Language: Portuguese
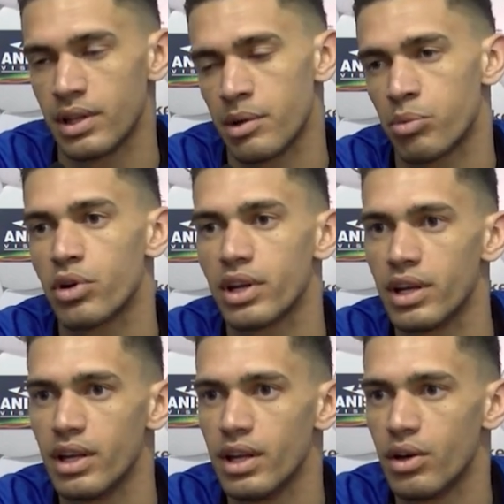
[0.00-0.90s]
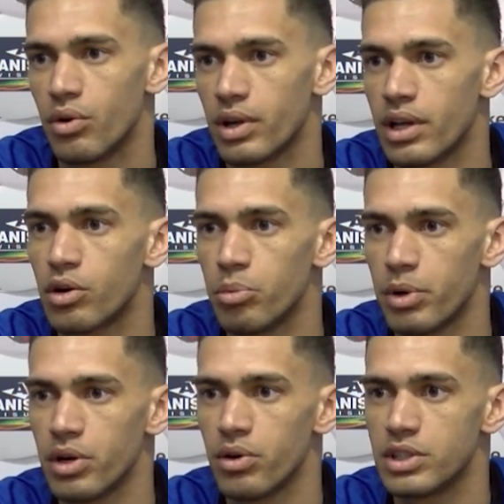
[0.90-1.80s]
até porque o que ele
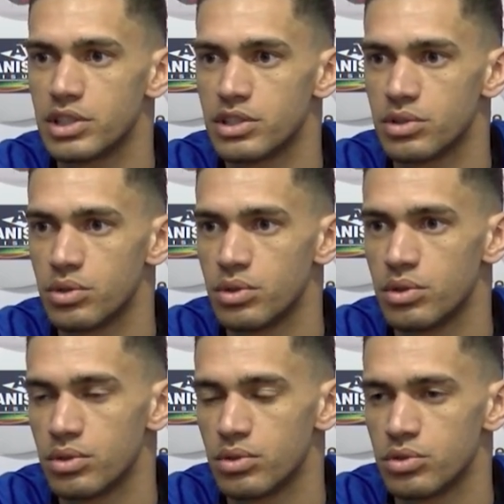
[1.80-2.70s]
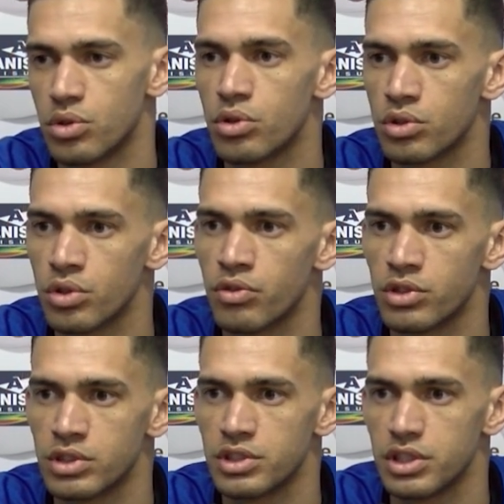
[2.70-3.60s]
acompanhou a gente no, no jogo contra o Novo
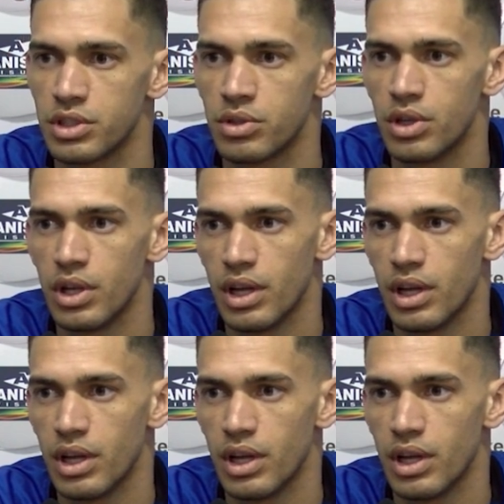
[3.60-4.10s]
Horizontino,